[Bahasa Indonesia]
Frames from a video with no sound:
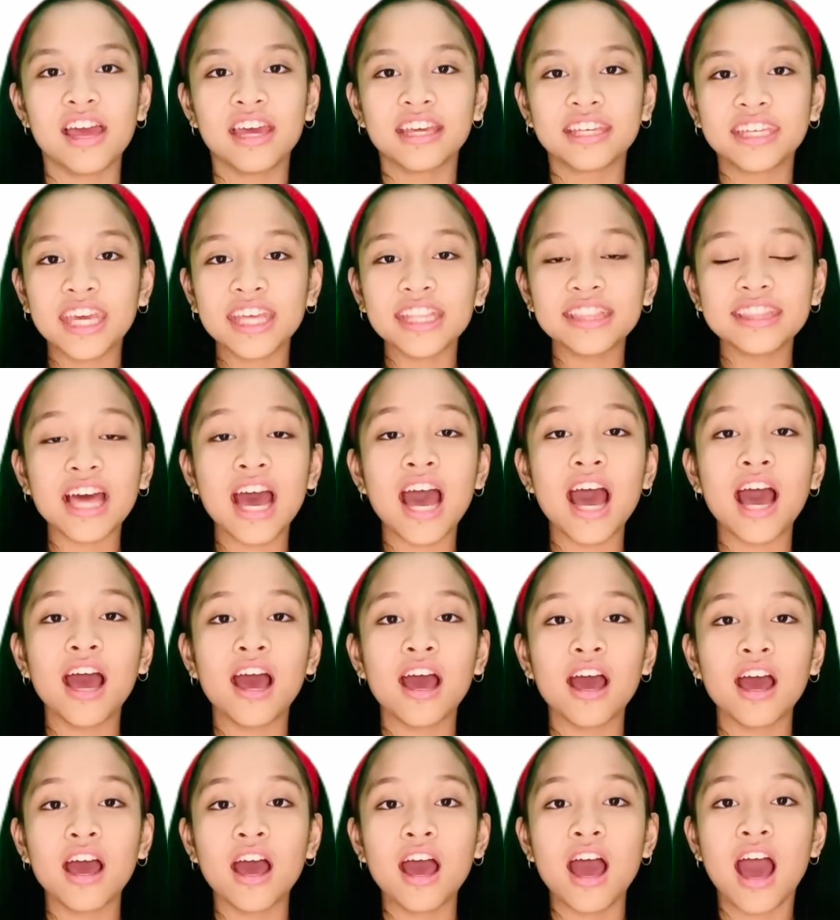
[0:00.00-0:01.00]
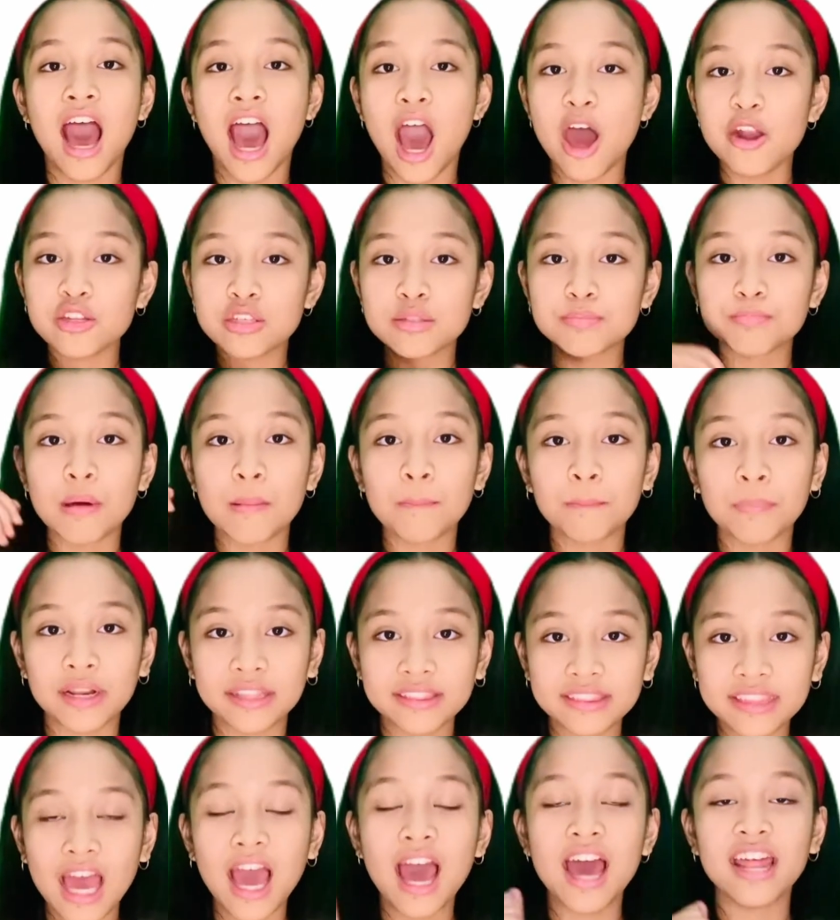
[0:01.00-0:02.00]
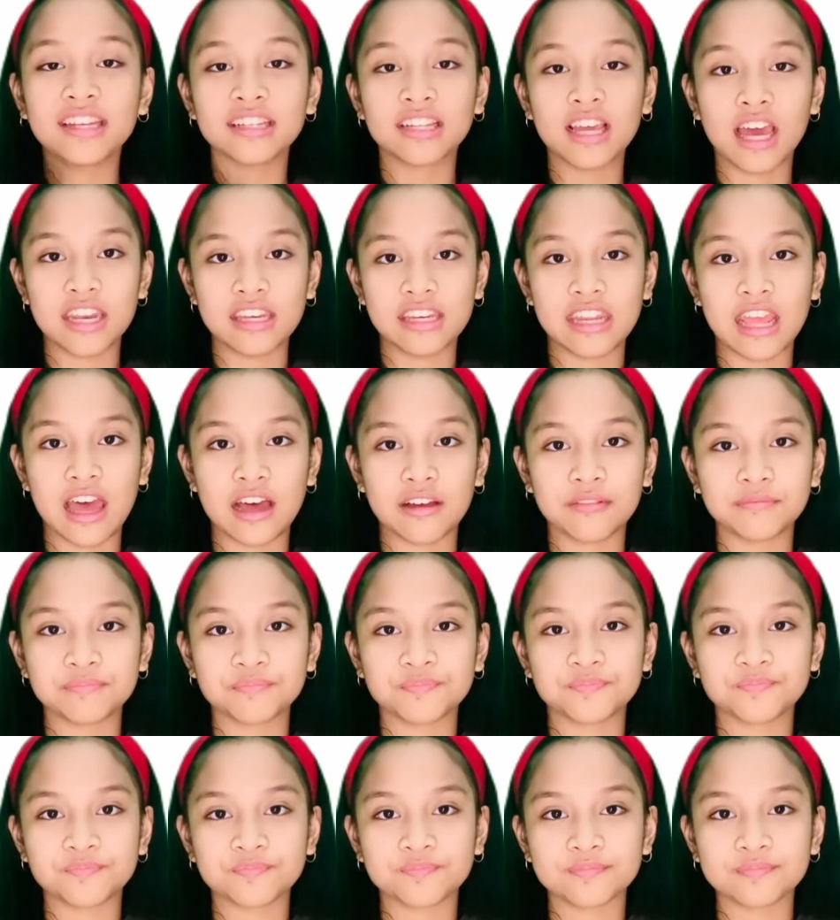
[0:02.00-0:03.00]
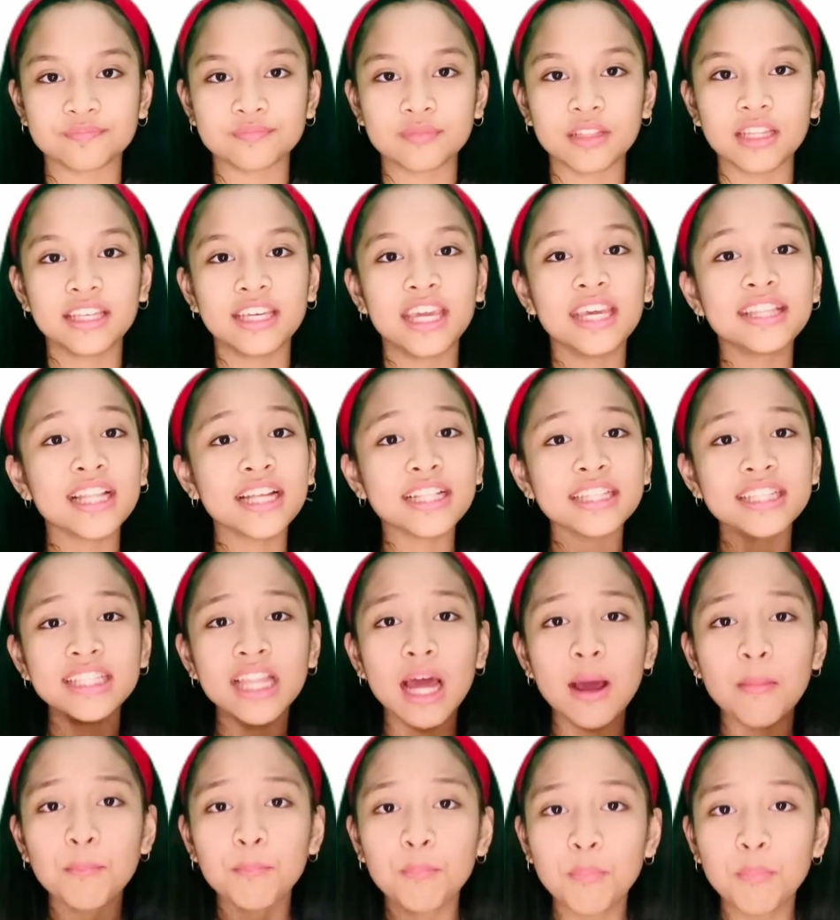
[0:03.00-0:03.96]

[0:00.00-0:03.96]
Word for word: Kita harus mempertahankannya. Kita tidak